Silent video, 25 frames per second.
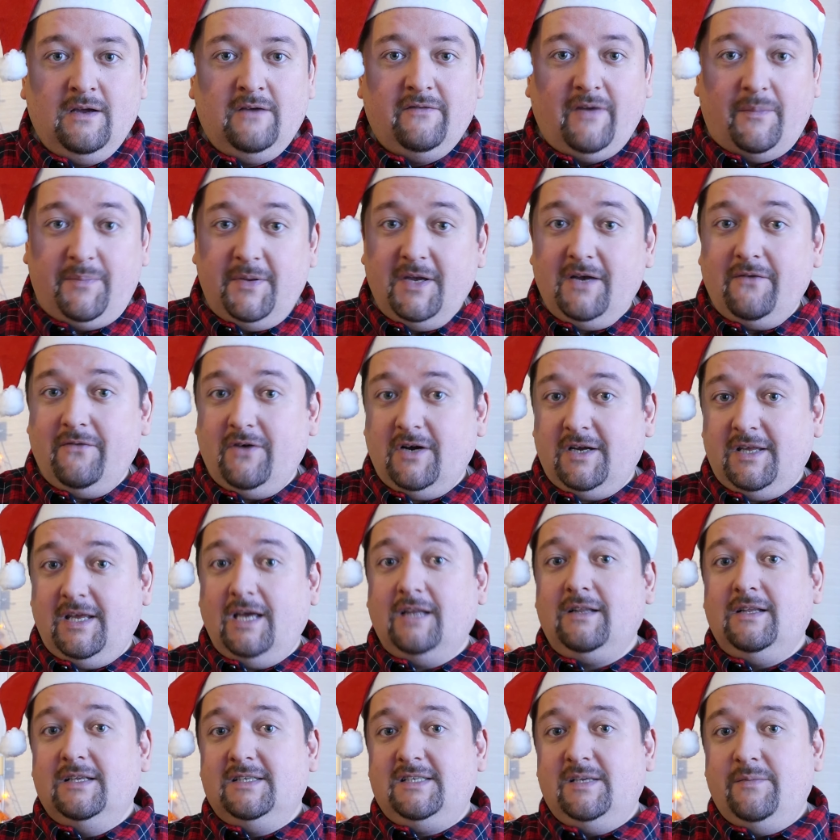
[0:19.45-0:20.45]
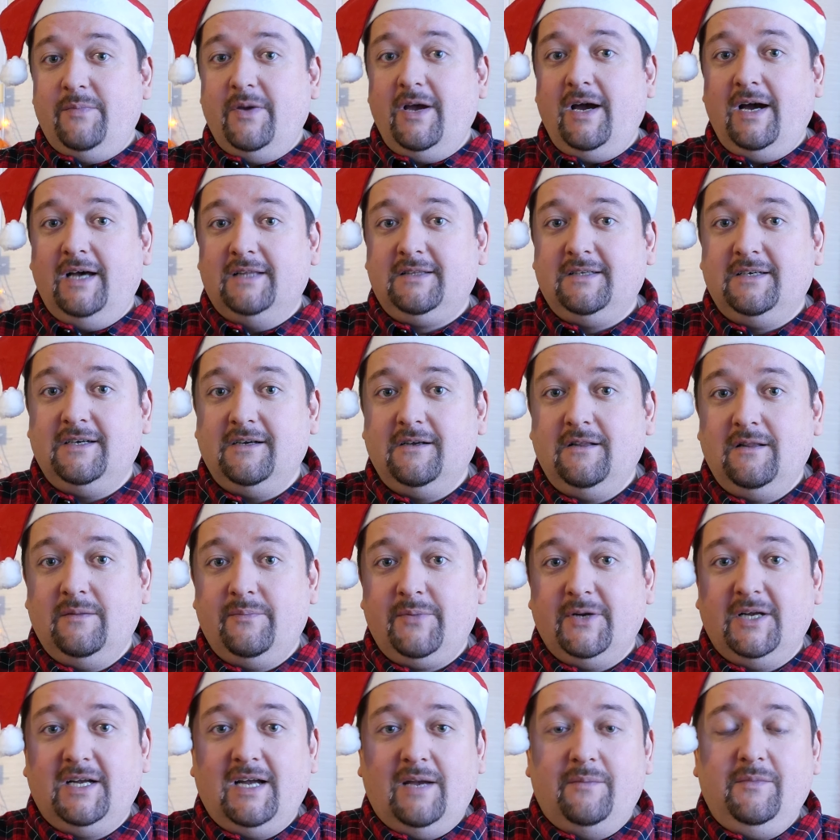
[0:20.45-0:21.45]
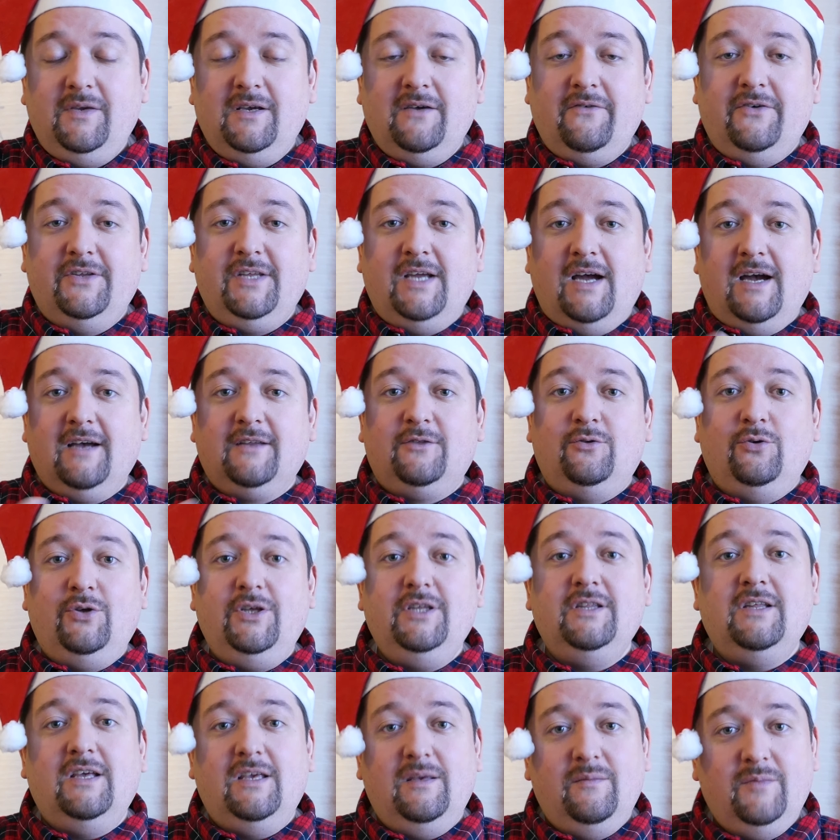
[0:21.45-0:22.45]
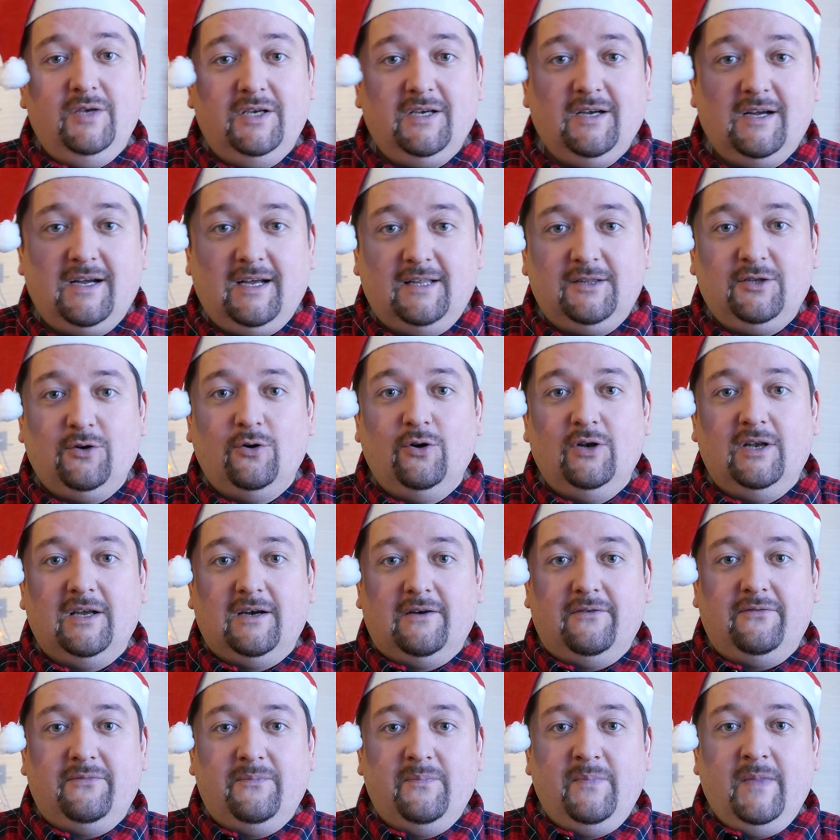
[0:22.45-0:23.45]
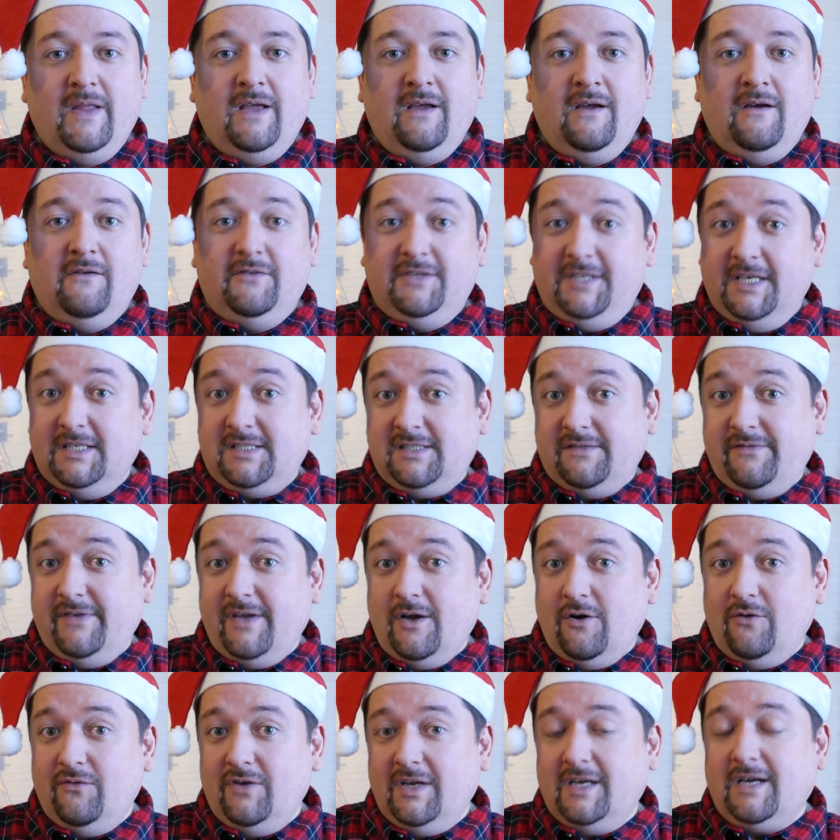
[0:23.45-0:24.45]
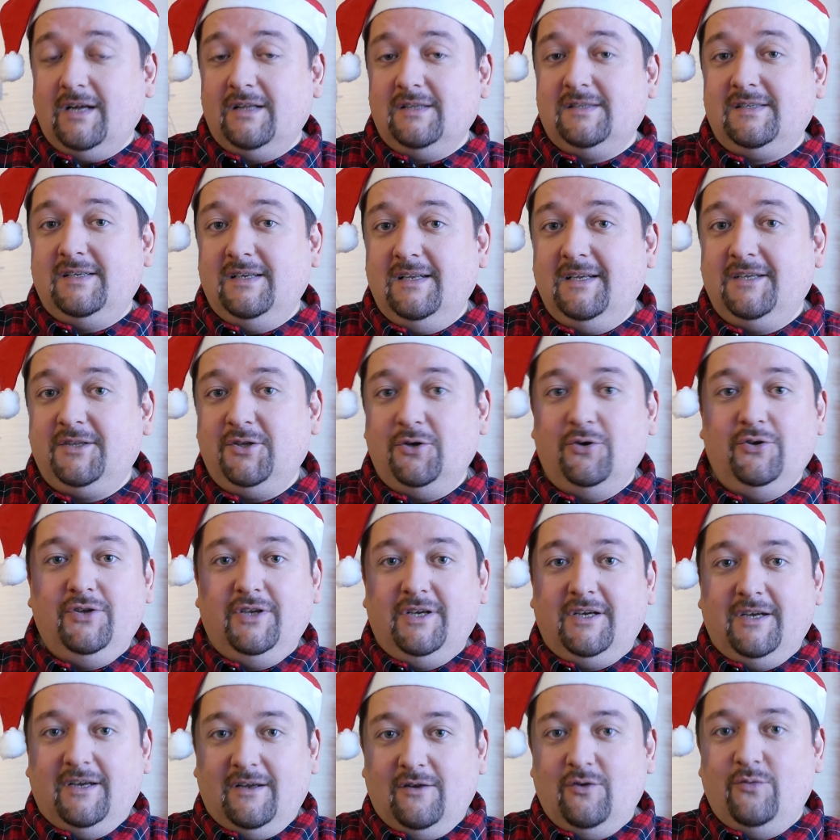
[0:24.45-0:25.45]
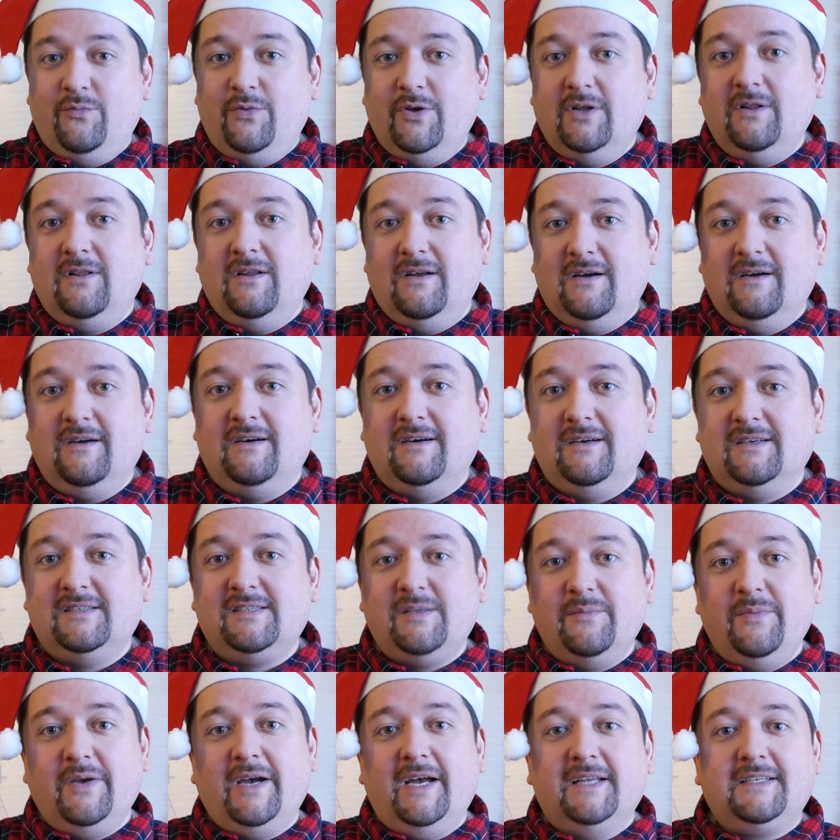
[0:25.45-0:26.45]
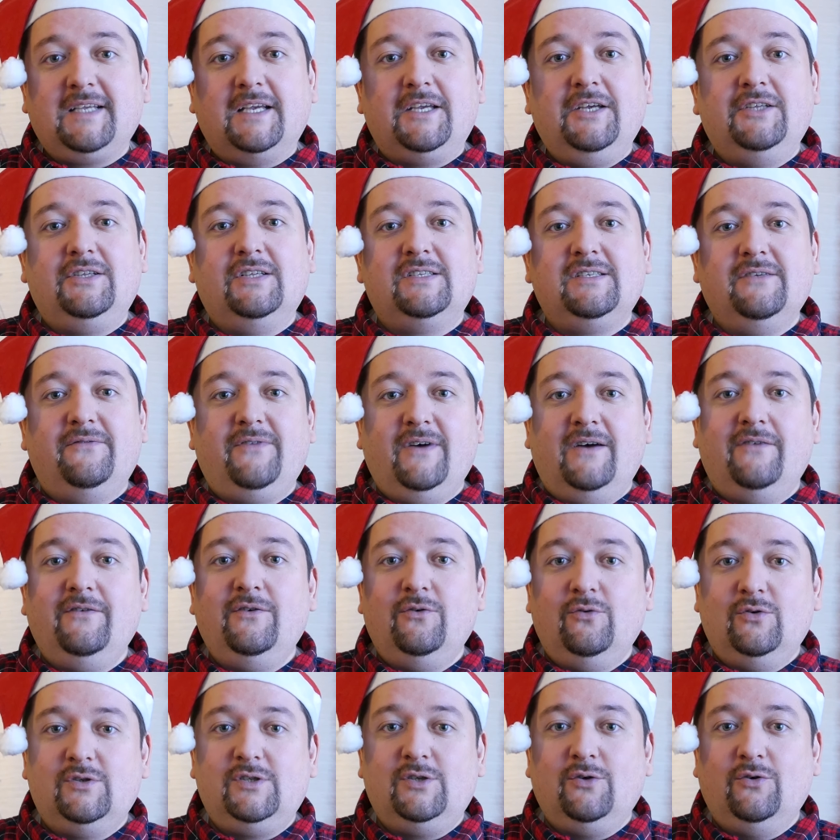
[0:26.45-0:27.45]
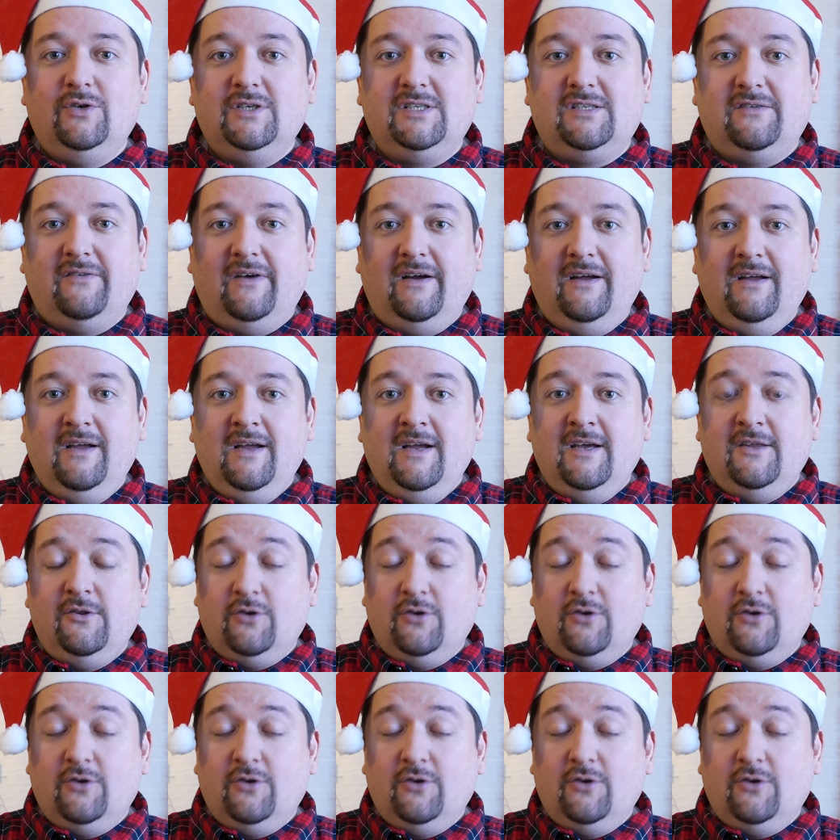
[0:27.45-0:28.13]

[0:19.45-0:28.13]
Во-первых, я для себя открыл программирование Arduino и микроконтроллеров – в детстве я увлекался электроникой и любил э, собирать какие-то цифровые устройства.